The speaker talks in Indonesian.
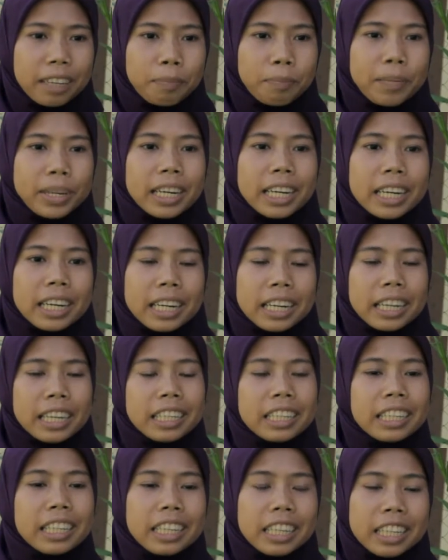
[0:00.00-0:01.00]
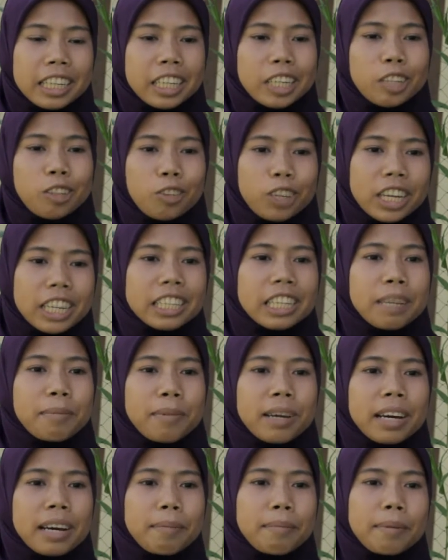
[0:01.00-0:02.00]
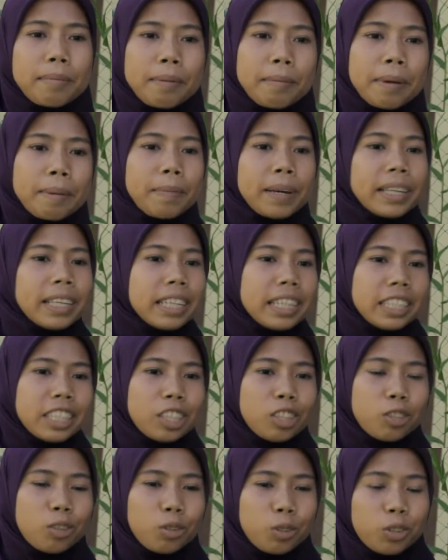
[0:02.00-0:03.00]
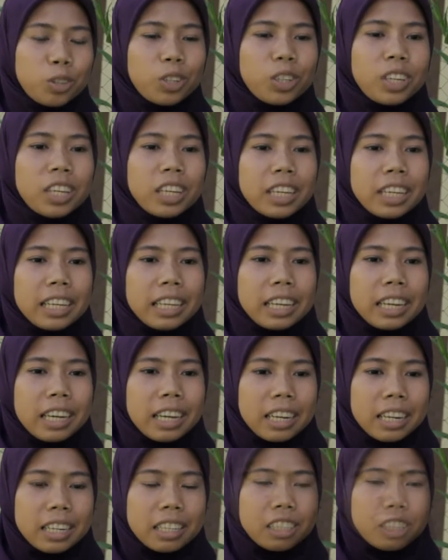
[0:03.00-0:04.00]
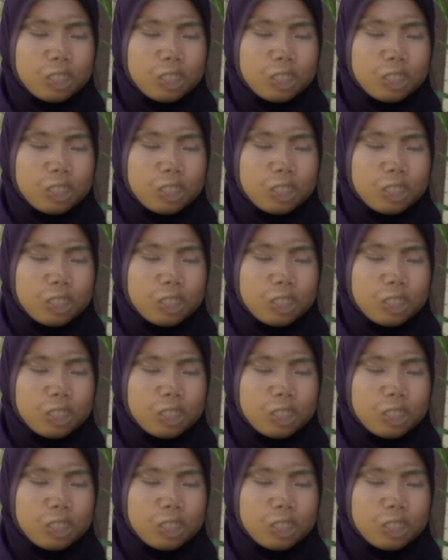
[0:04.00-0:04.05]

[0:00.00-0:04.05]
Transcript: memperkenalkan diri itu kan sama bapak-bapaknya di situ yang ada.